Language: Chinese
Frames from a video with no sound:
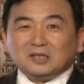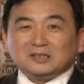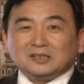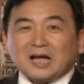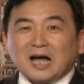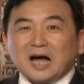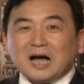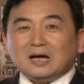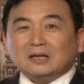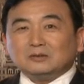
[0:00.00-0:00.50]

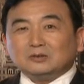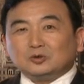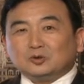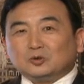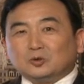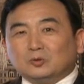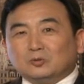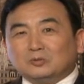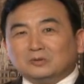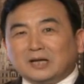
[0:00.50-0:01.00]
他
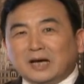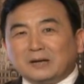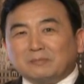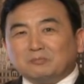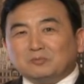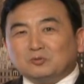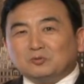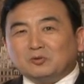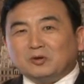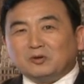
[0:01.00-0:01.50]
从来
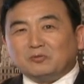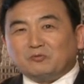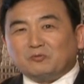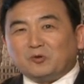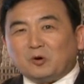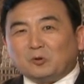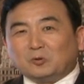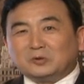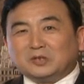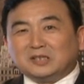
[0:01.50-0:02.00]
不会
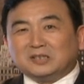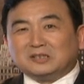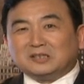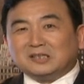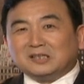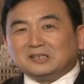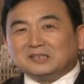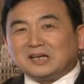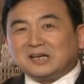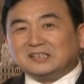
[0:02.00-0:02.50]
否定
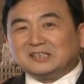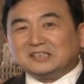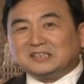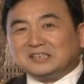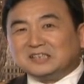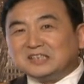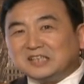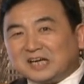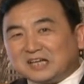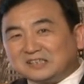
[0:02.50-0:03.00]
他的
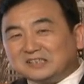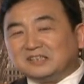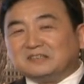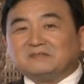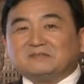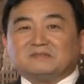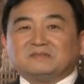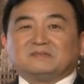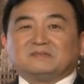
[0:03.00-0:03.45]
前任，